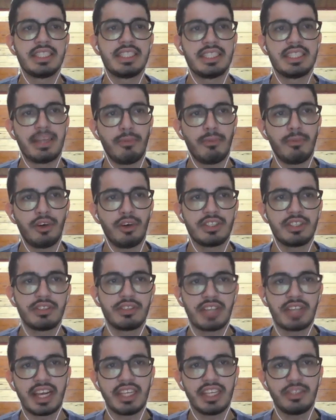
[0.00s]
já mostra o
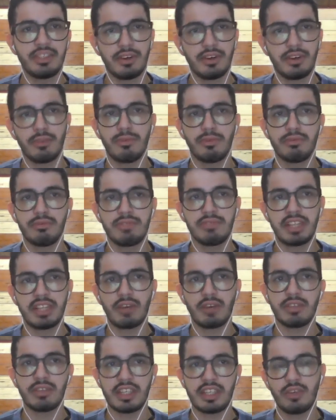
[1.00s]
Tahiti e o Agumon se
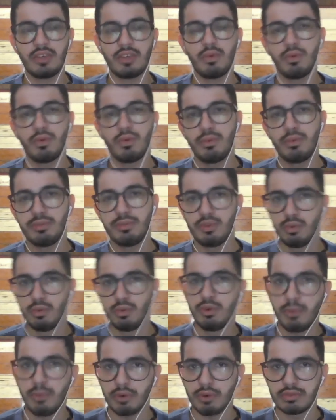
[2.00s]
encontrando com o um grupo de
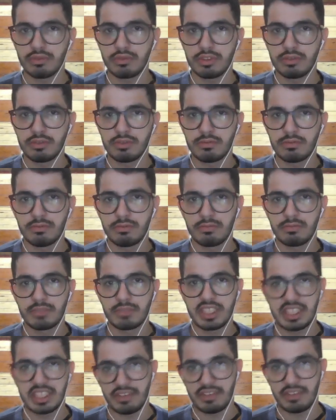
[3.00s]
Woodmons,
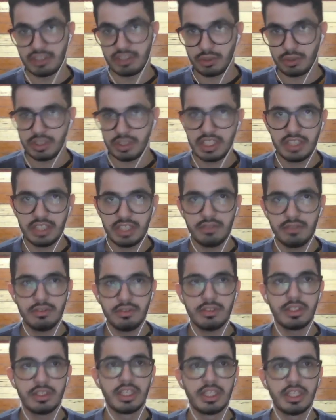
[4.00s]
que estavam
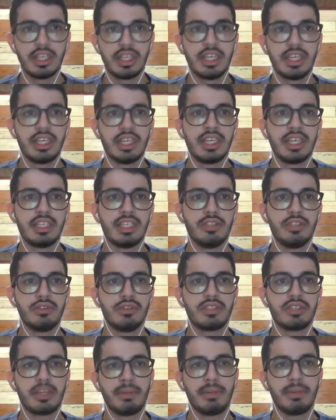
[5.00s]
escondidos,
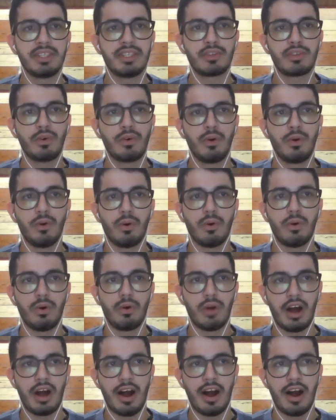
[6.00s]
juntamente com
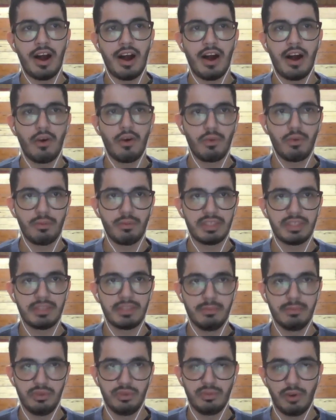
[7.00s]
algumas
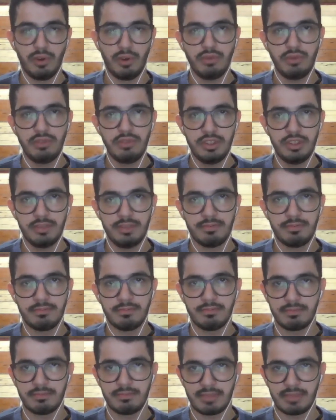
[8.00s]
Budmons,
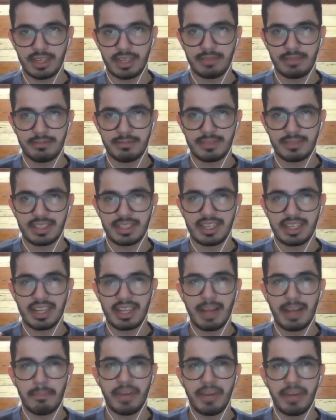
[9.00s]

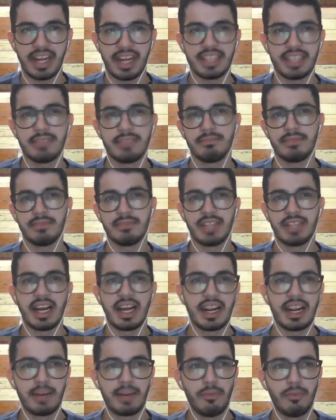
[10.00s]
a pré da
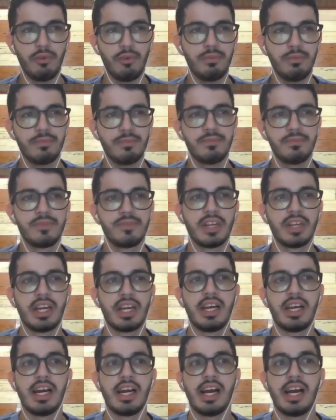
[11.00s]
Lalamon
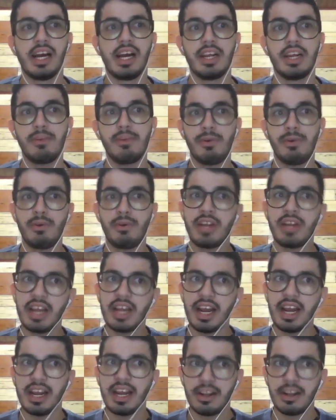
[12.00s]
e uma única
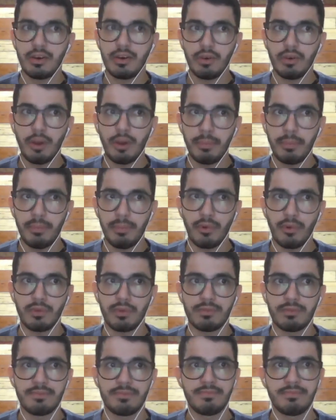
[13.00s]
Lopmon.
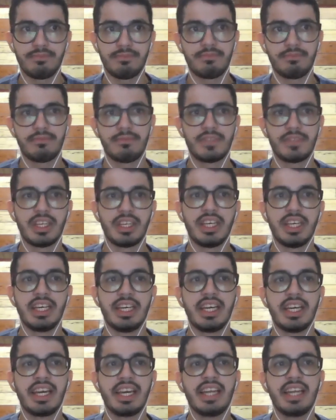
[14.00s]

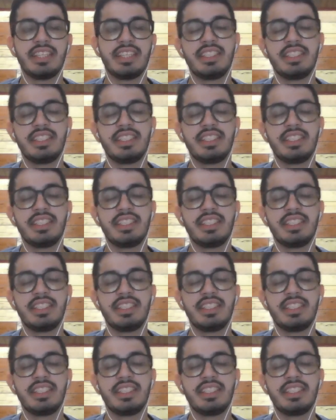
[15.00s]
E eles